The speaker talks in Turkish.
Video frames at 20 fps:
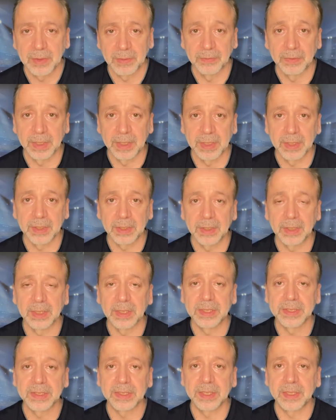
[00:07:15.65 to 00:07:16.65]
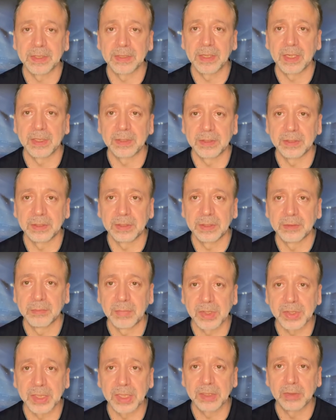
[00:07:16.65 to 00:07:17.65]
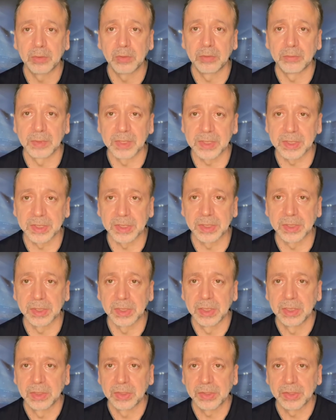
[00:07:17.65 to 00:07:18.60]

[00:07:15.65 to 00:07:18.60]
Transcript: ve Galatasaray'ın artık başarılı olması için